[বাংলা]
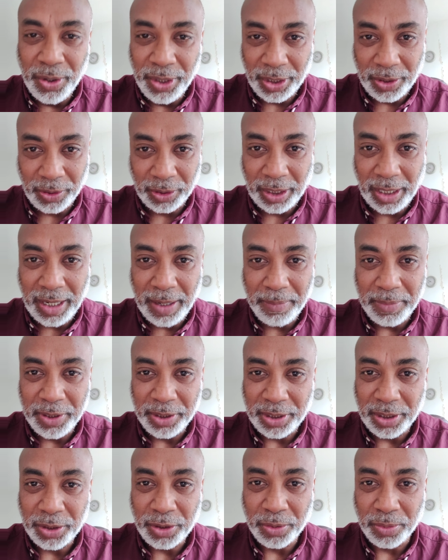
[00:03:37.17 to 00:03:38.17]
অনেক কথা
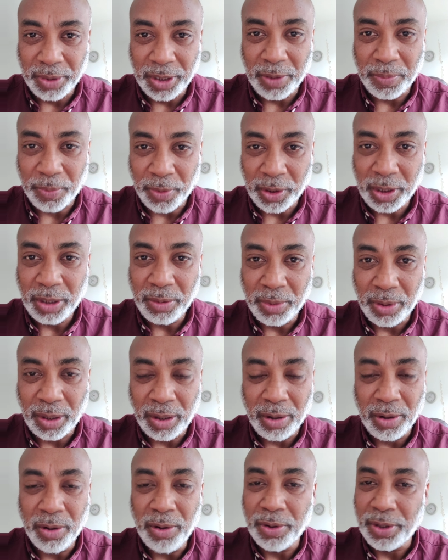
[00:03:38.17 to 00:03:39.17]
ব্যারিস্টার সুমনের পক্ষে
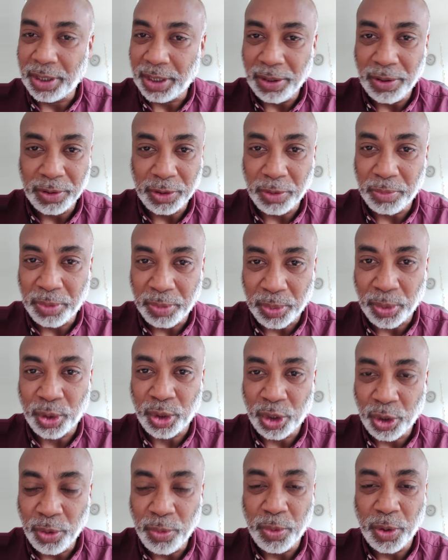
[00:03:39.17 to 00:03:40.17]
বলা হলো অনেকে হয়তো
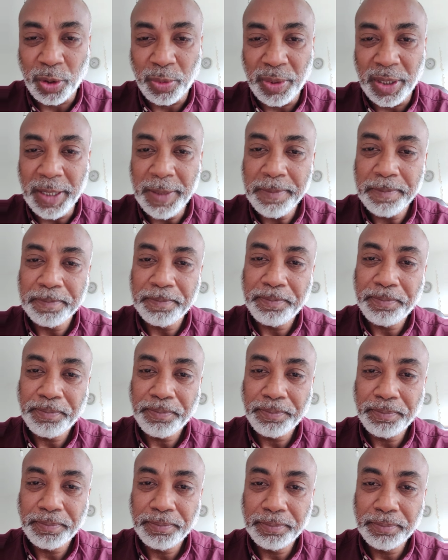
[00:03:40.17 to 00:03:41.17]
বিপক্ষেও বলবেন
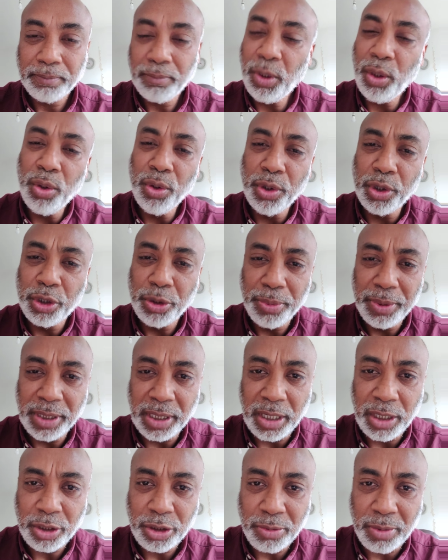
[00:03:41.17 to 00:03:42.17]
বলুন
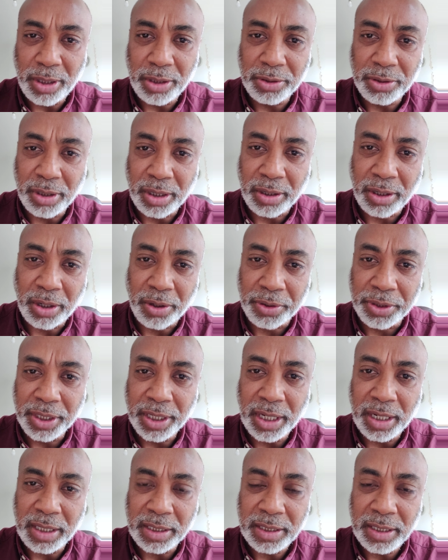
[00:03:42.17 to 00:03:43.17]
অসুবিধা নেই সমালোচনা করার
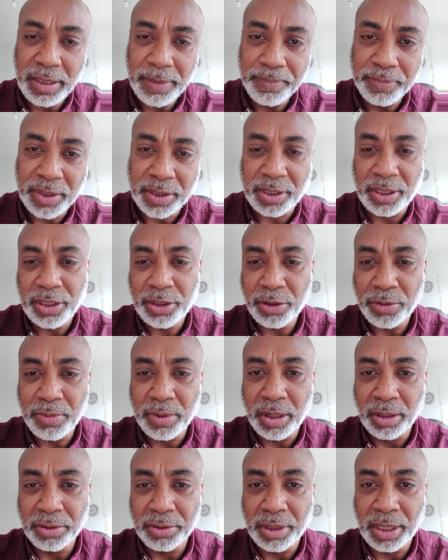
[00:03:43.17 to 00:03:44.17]
অধিকার আছে সেই
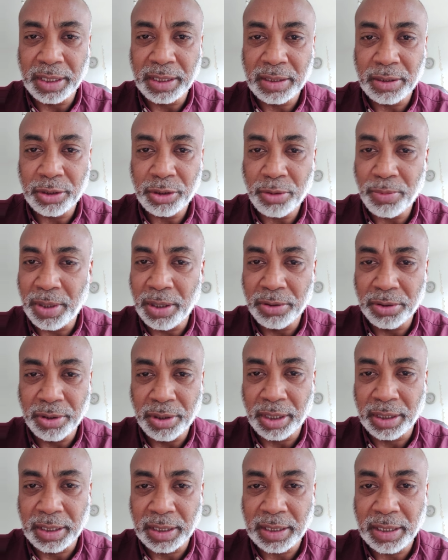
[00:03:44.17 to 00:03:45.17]
সমালোচনা
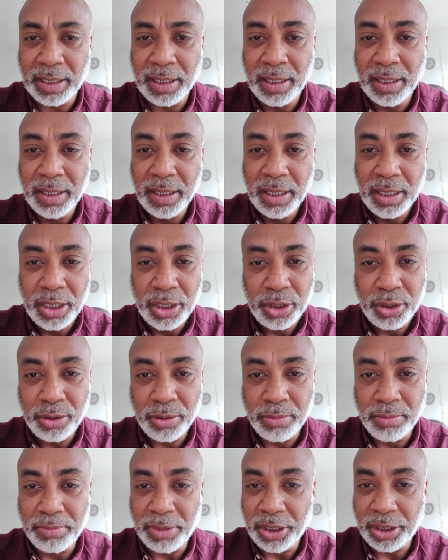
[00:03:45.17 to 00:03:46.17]
সমালোচনা থেকে
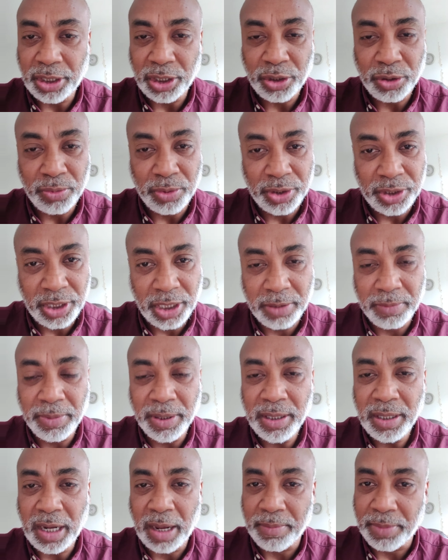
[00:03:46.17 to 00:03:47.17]
ব্যারিস্টার সুমন
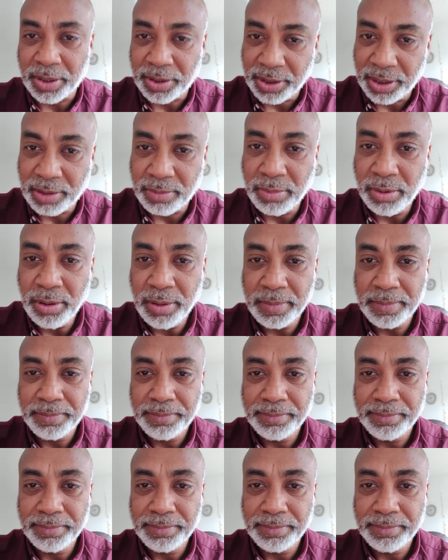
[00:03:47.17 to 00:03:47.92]
শিখবেন আমরা শিখবো